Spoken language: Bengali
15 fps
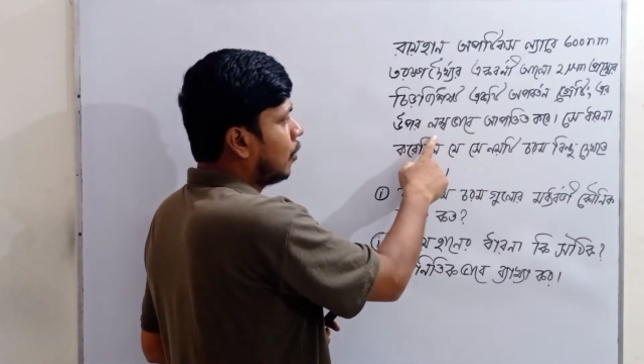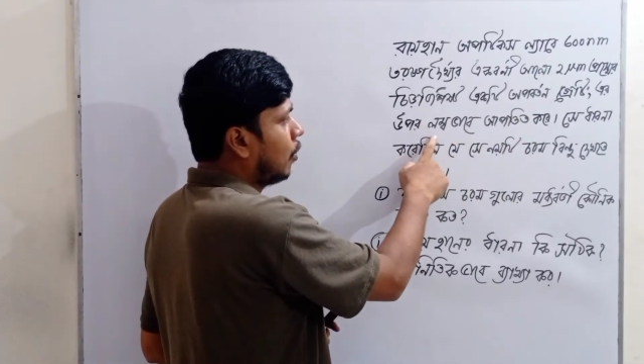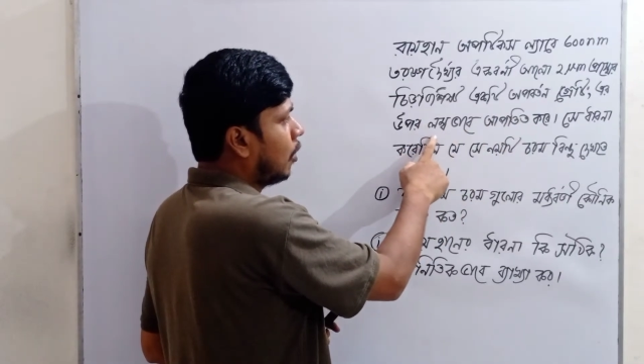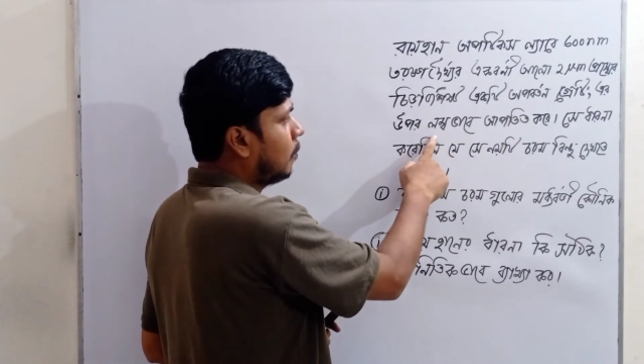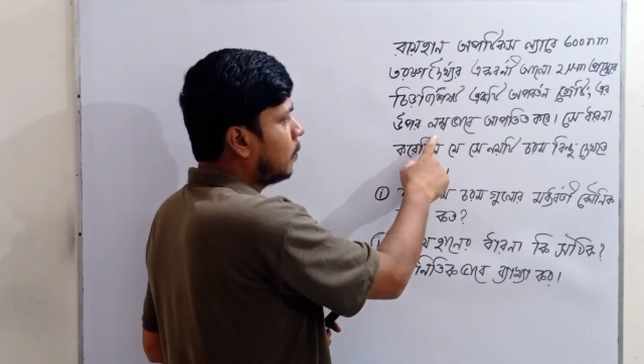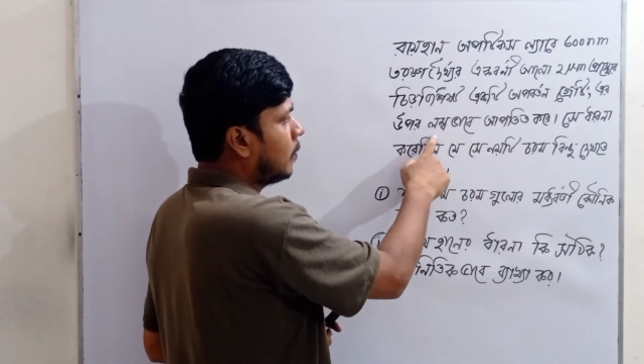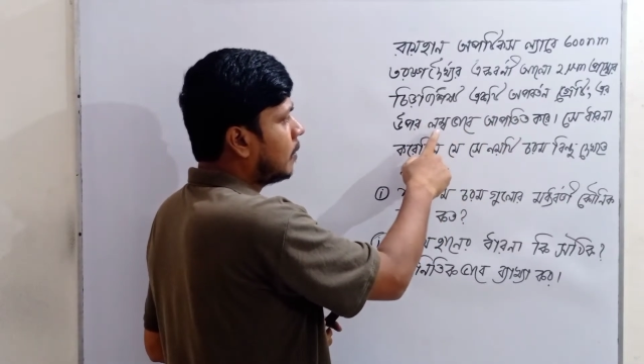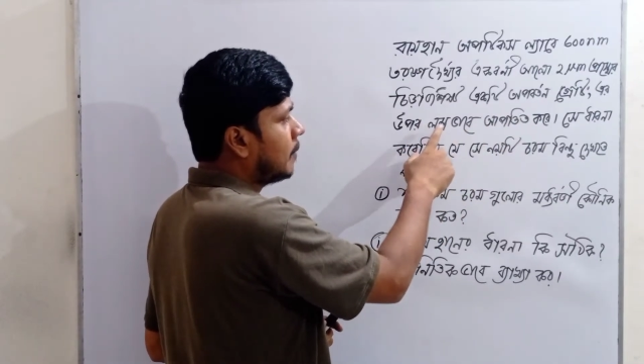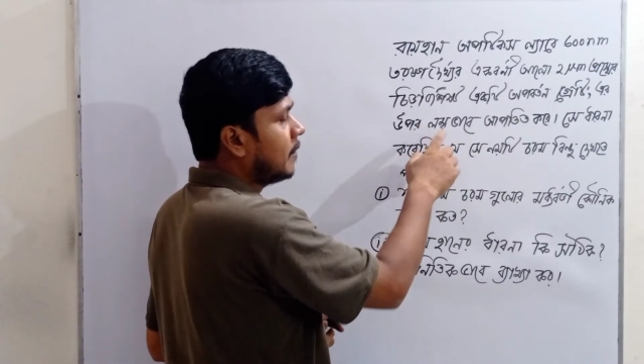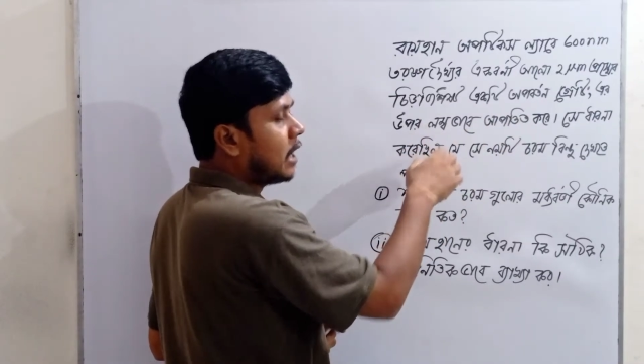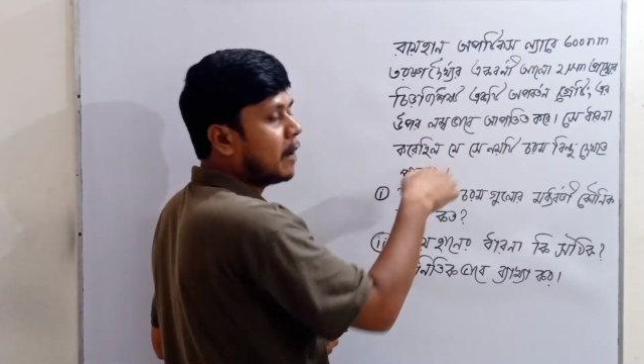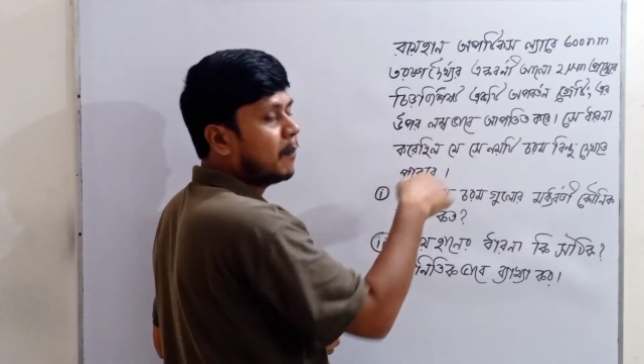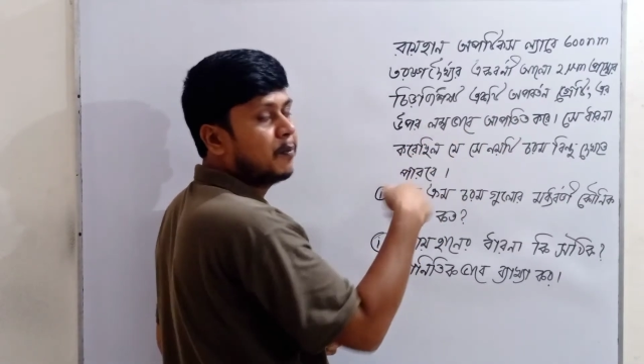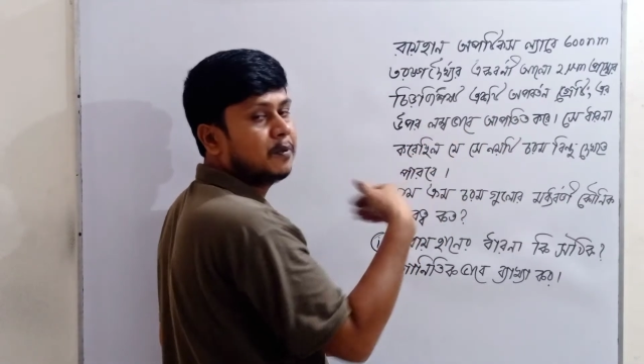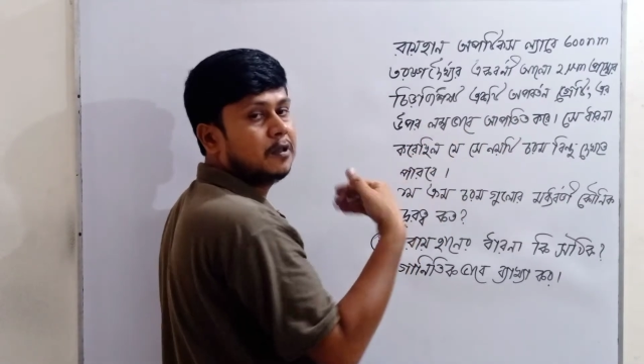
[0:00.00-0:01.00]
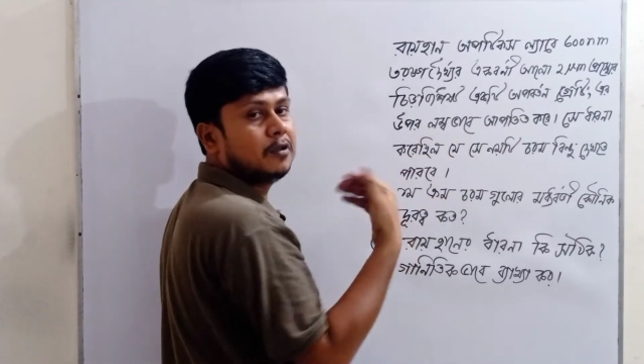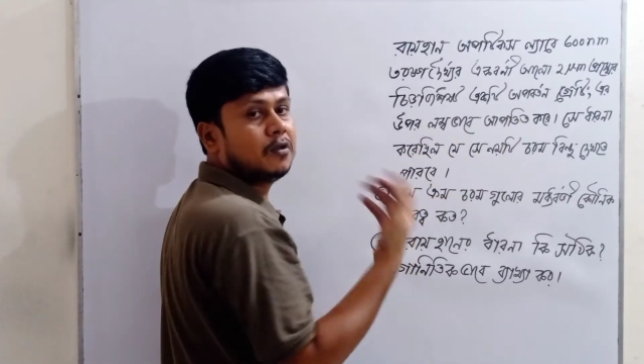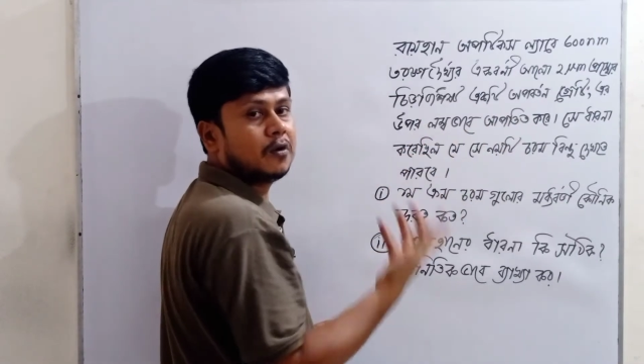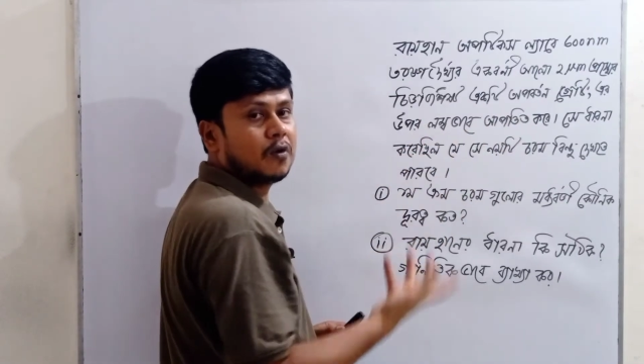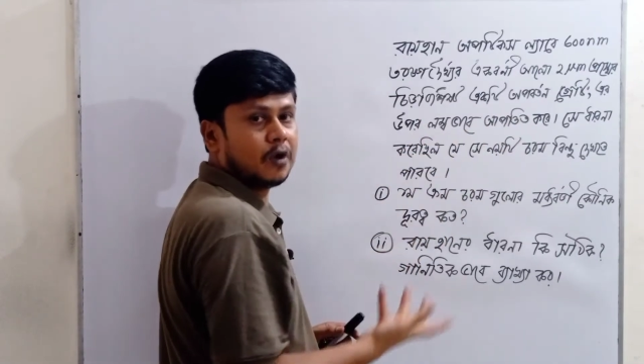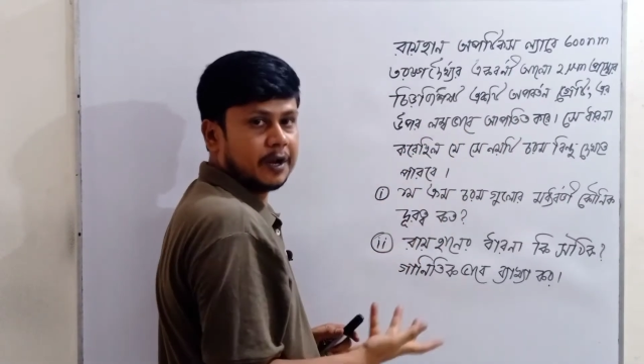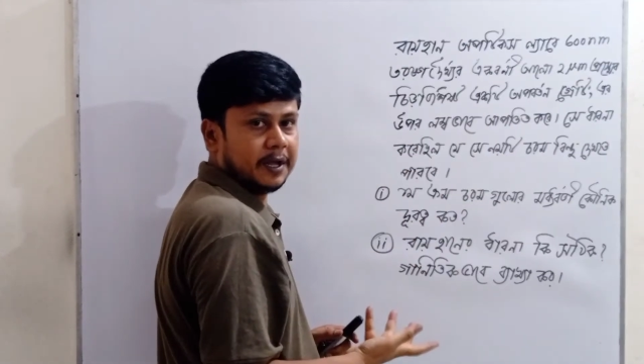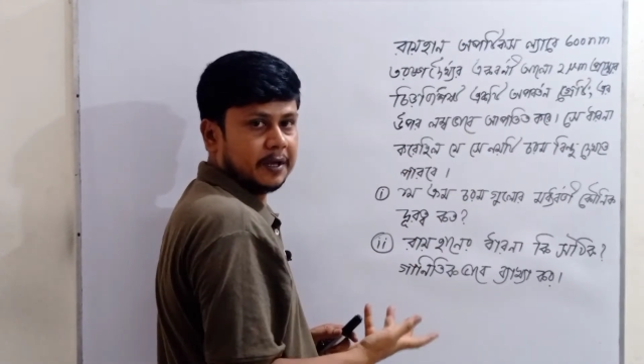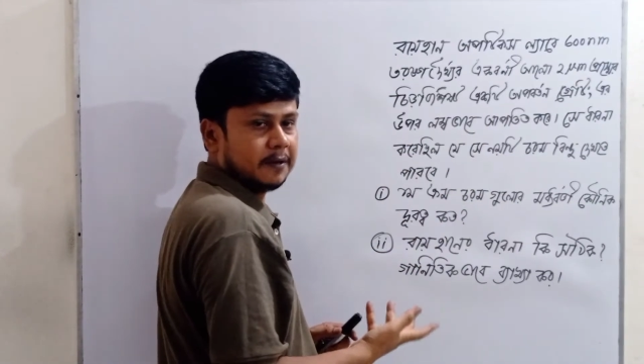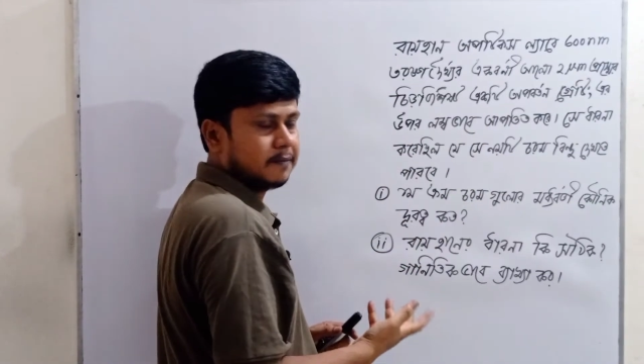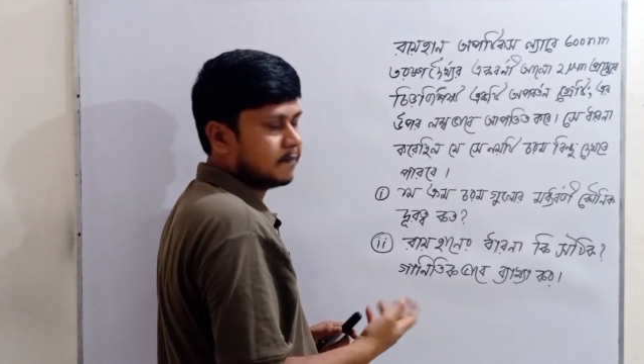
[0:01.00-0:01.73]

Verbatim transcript: লম্বভাবে আপত্তিত করে